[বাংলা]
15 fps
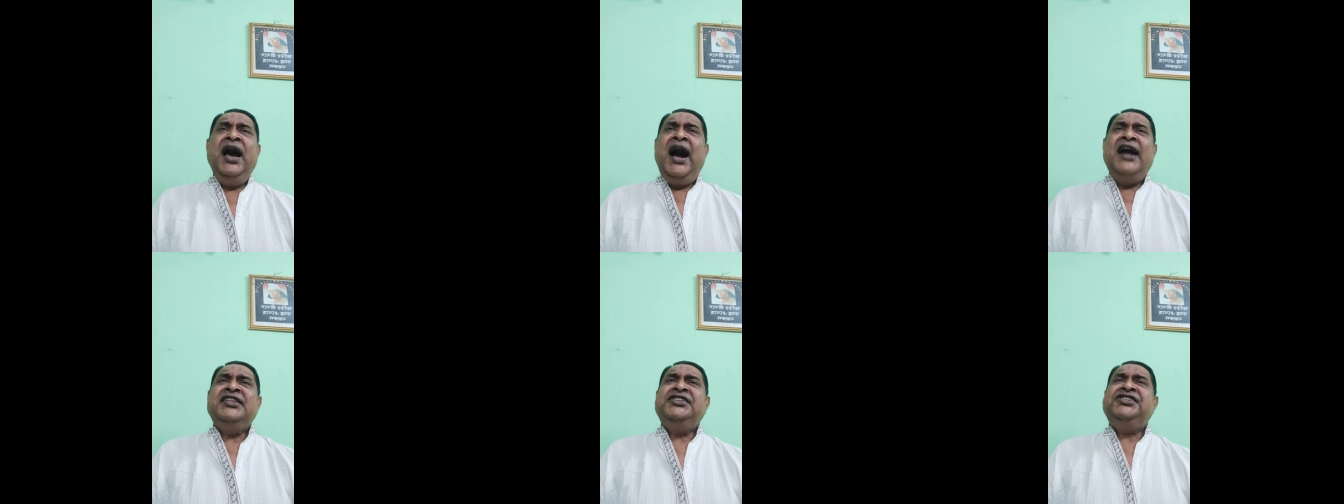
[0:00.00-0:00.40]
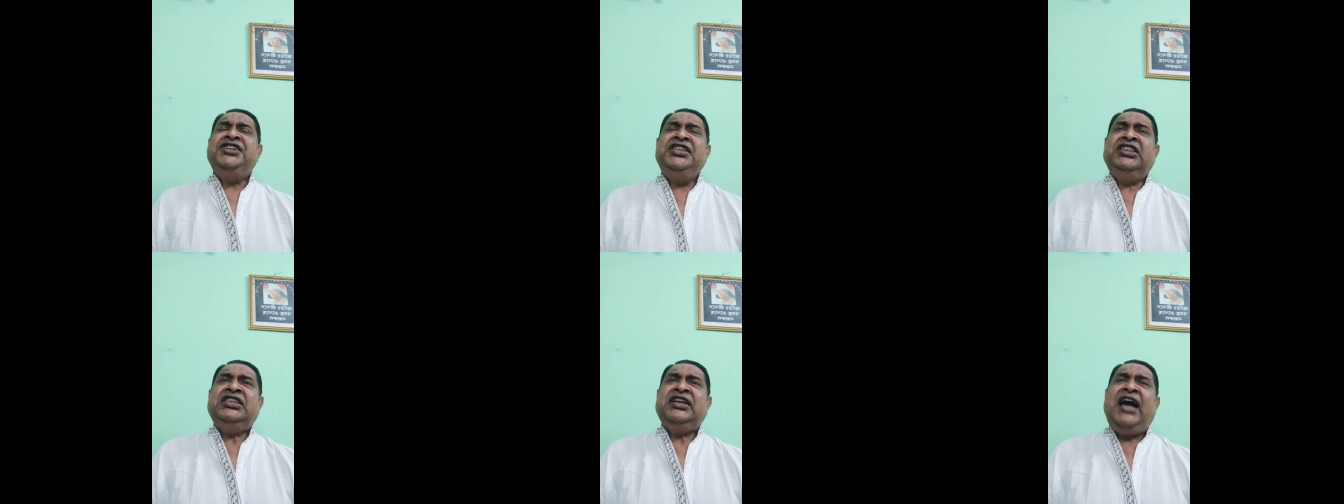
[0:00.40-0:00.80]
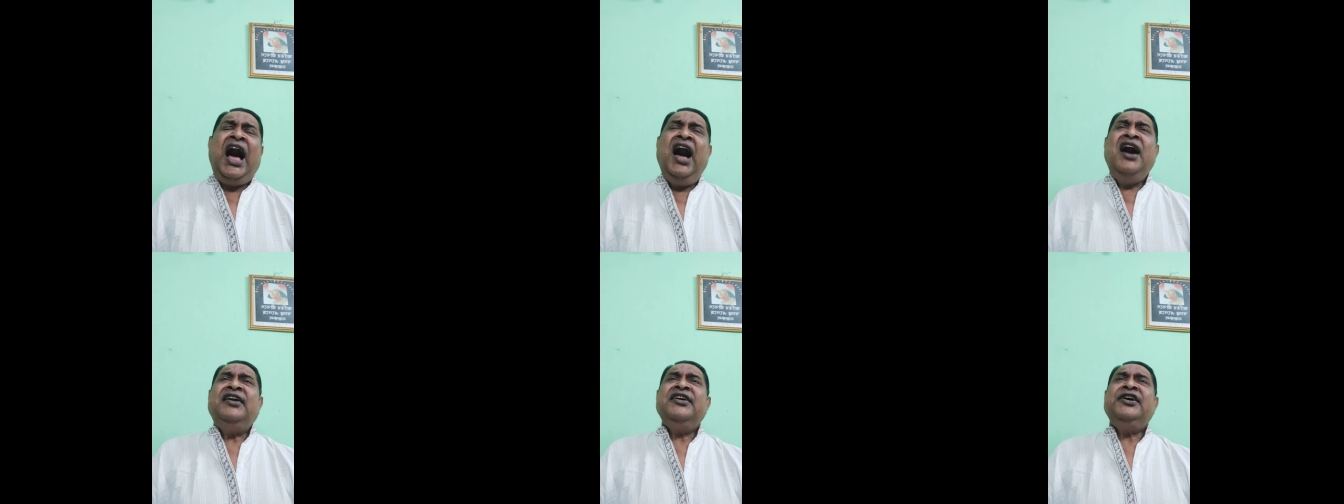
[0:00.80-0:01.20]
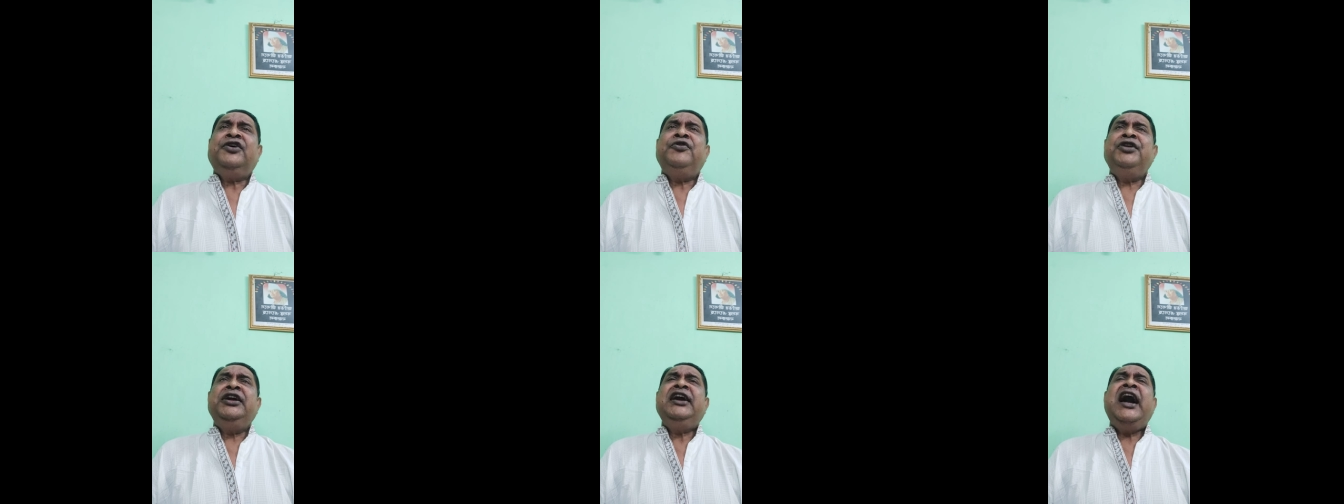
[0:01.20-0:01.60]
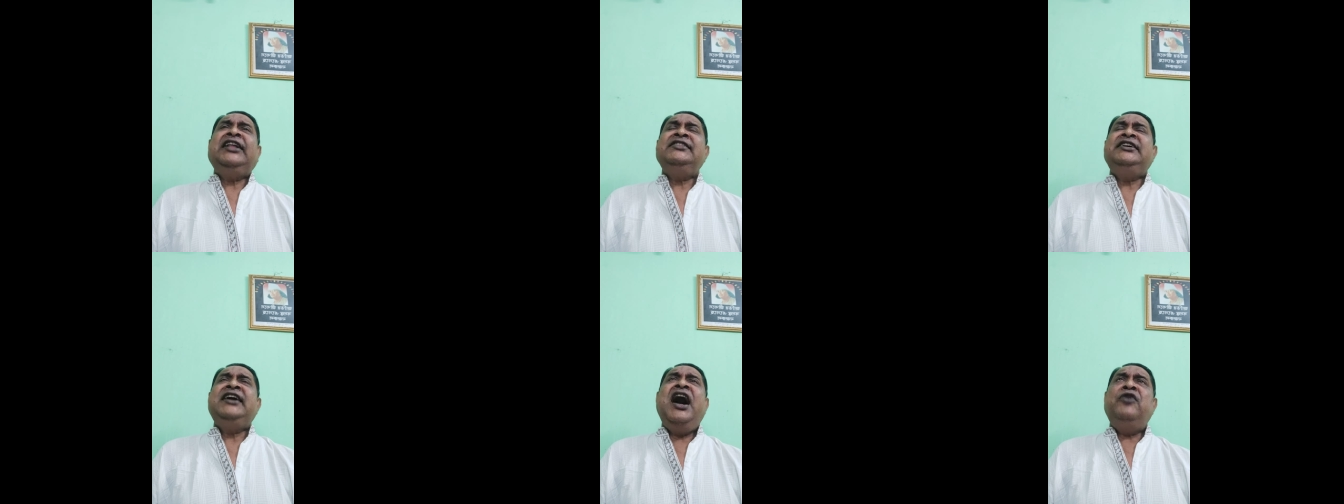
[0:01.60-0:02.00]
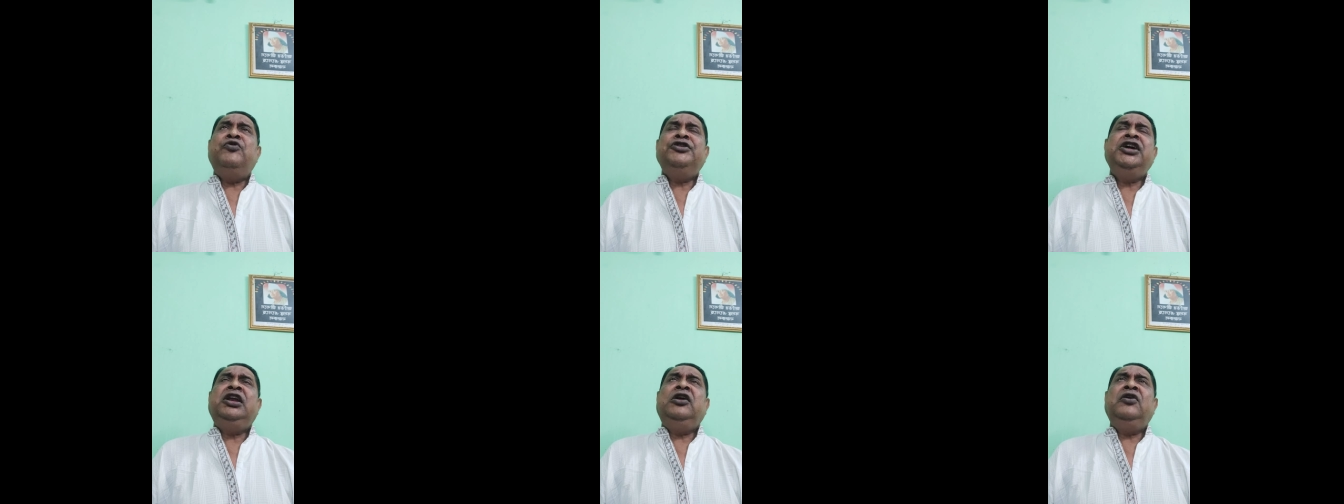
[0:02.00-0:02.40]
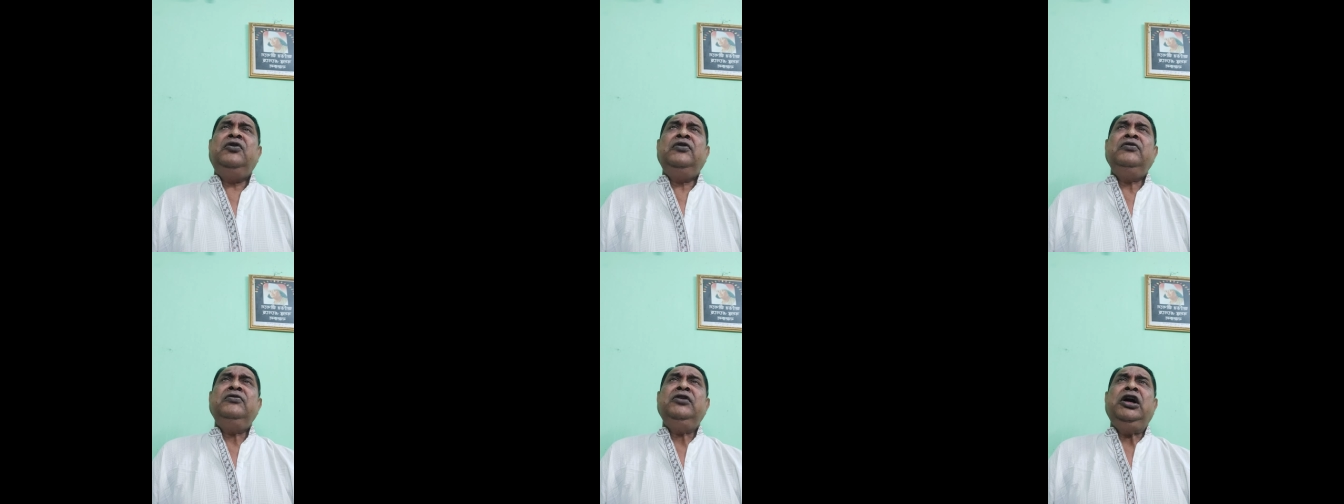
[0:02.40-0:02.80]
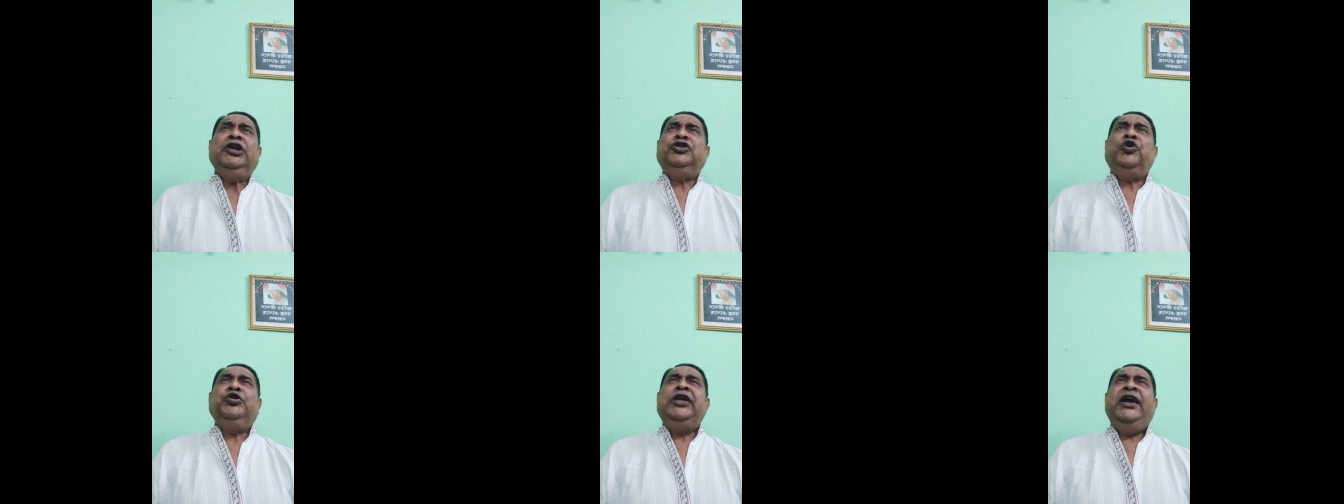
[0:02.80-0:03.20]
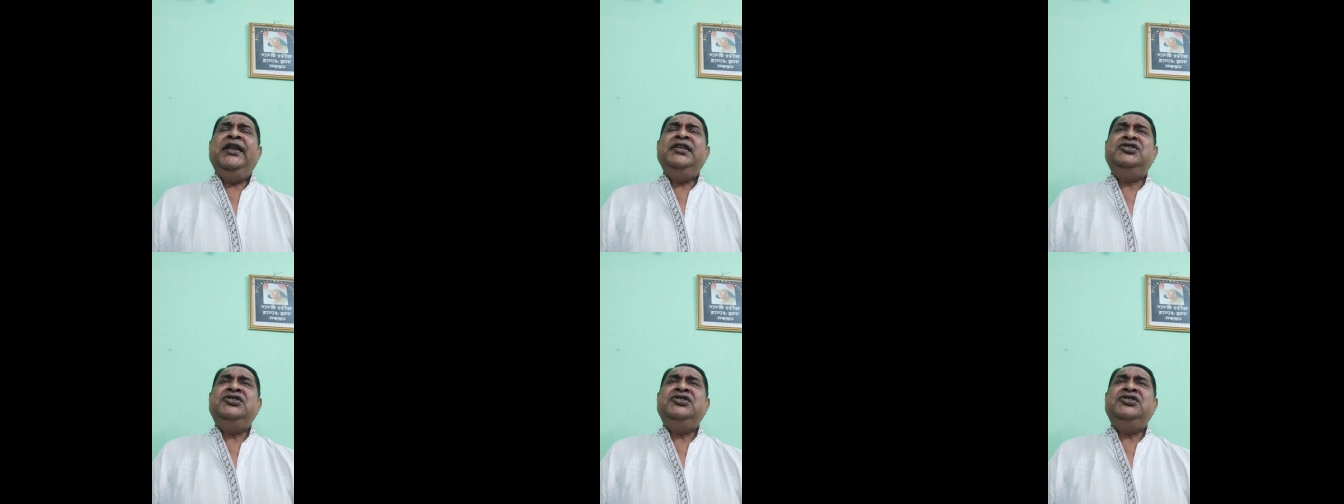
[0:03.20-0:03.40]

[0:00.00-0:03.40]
আর চিৎকার করি কাঁদিয়া উঠিল তোদের